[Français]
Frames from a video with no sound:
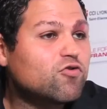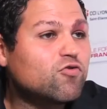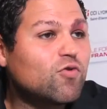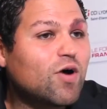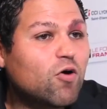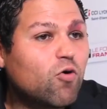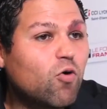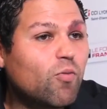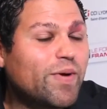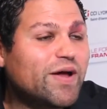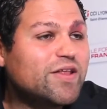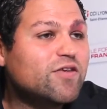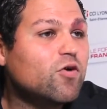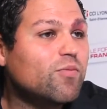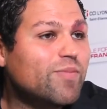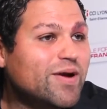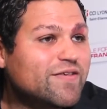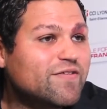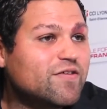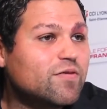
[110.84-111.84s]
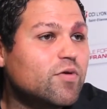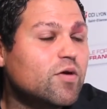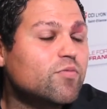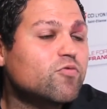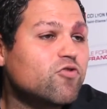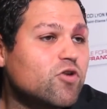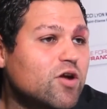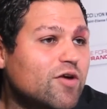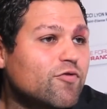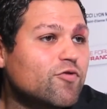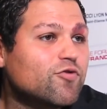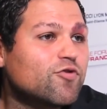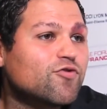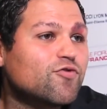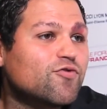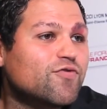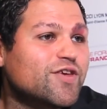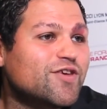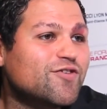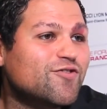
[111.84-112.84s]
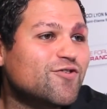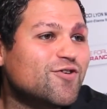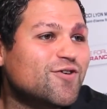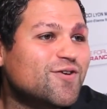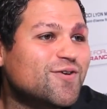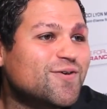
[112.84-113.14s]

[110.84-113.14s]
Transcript: soit accompagné au maximum sur la vente de son véhicule.